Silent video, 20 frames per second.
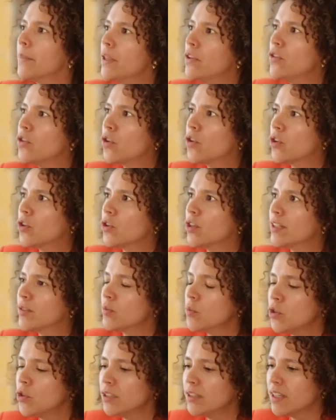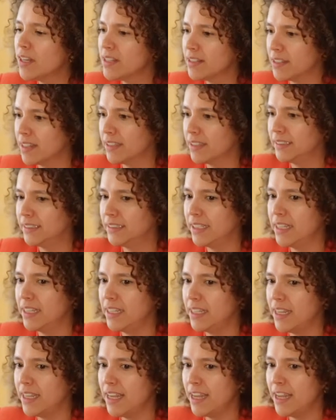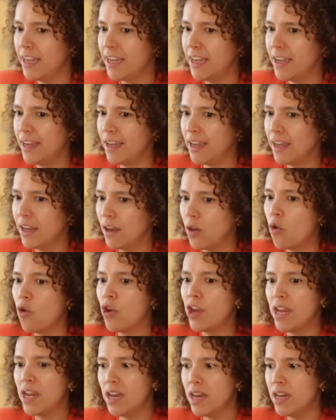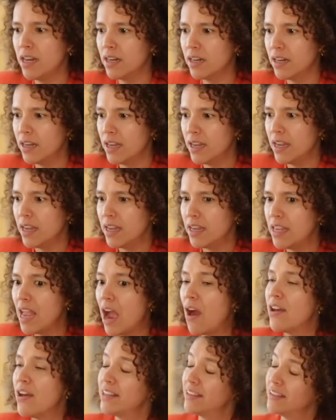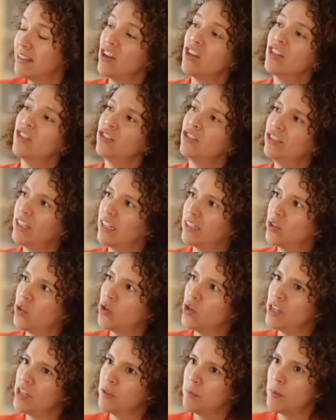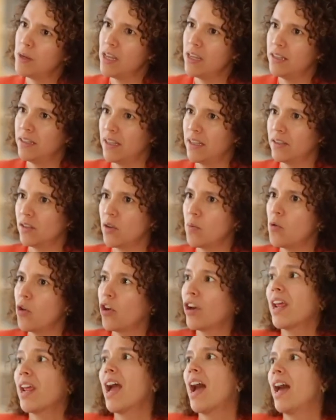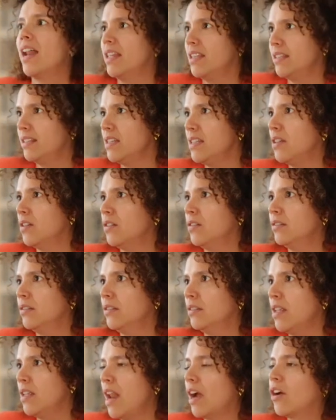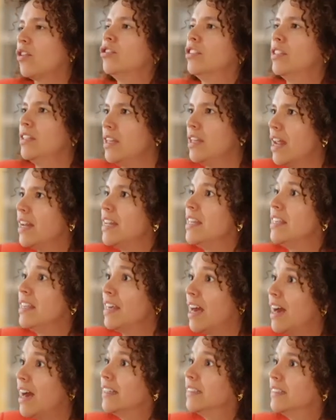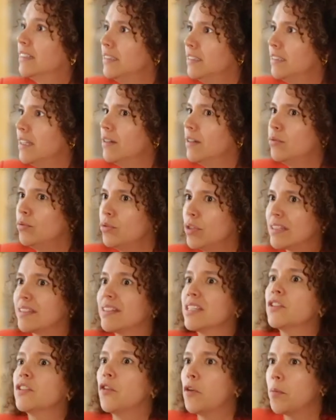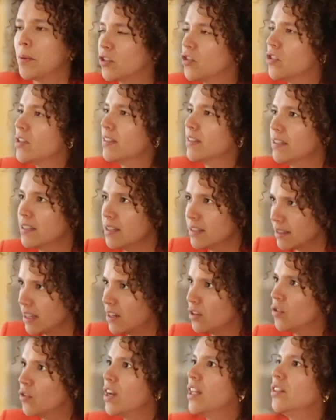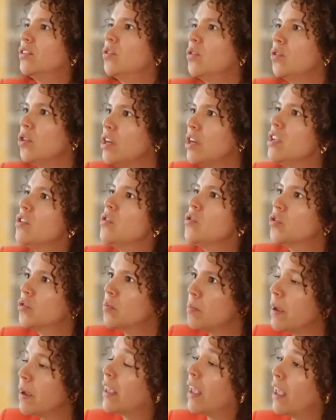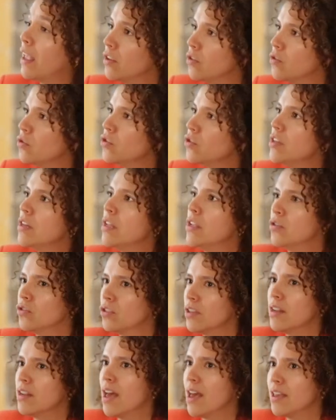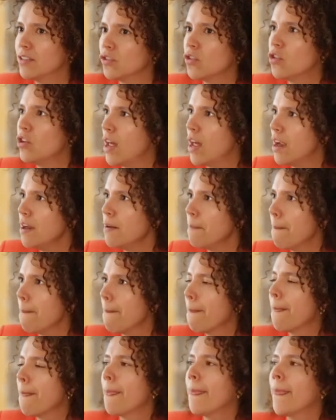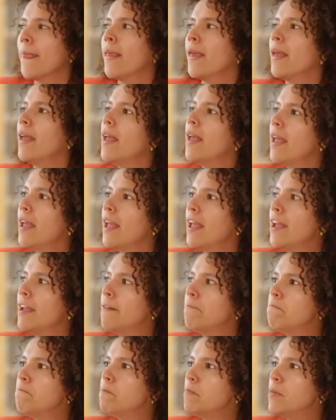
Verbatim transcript: Y yo creo que es muy interesante eh, oír y haber estado en contacto con experiencias como reales y de la cotidianidad de unas transformaciones que se están logrando con niños pequeños y niños en edad escolar eh,